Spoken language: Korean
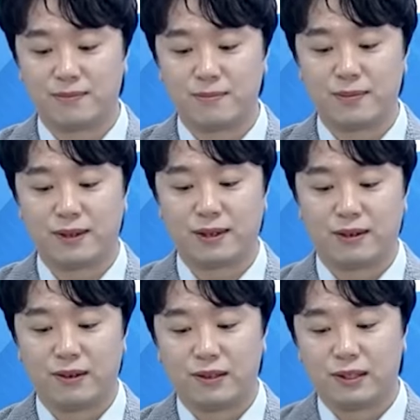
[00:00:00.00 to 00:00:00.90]
7만
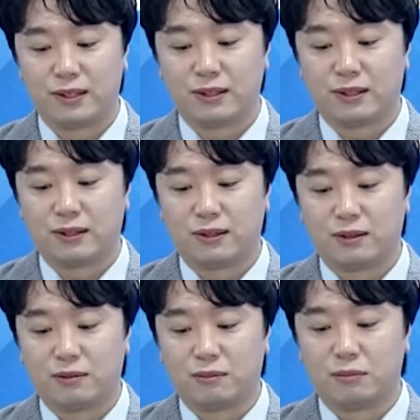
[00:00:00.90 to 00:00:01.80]
원대 그 이상은
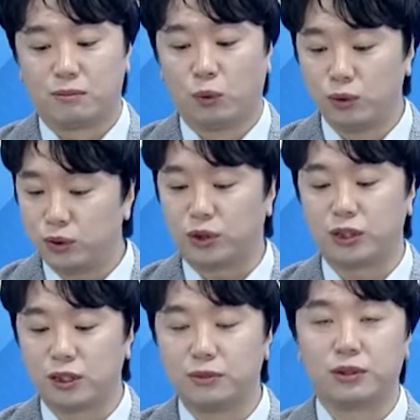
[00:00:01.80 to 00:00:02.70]
올라가 모르죠
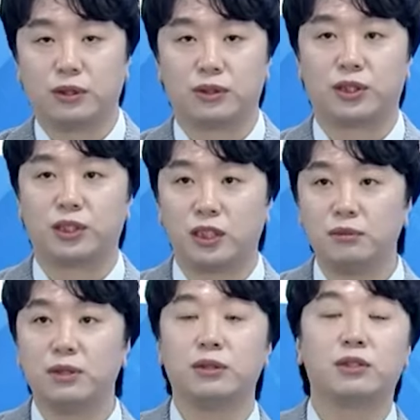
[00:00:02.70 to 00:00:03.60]
지금은요.
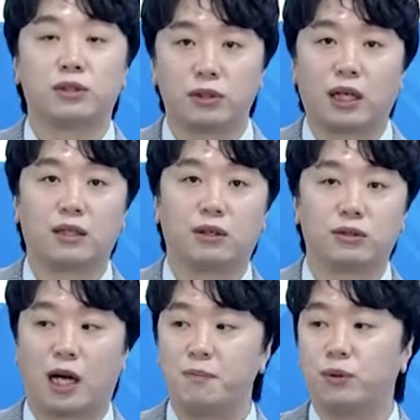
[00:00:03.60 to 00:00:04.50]
지금은 그렇다는 아,
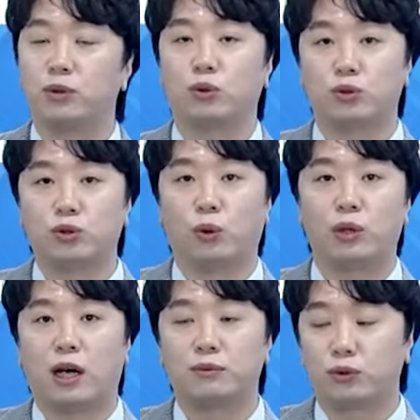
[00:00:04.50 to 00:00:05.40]
거죠. 앞으로는 또
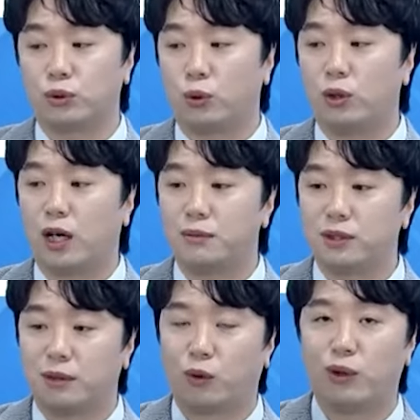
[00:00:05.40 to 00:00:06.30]
올라가면 뚫고
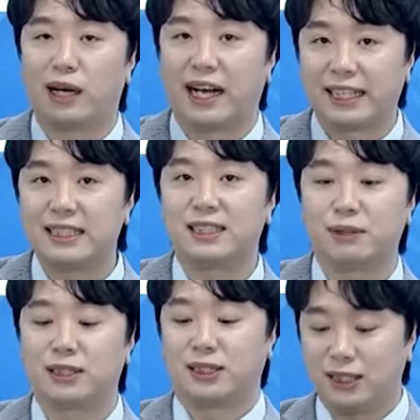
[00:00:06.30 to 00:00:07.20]
올라간다 뭐
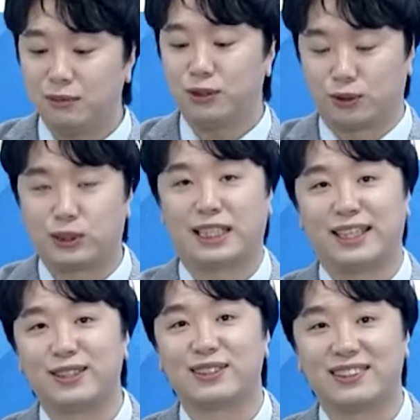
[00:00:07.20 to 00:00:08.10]
올라가겠지만 지금은
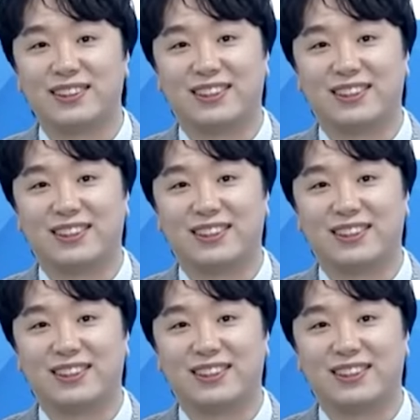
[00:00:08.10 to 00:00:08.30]
그렇잖아요, 그죠?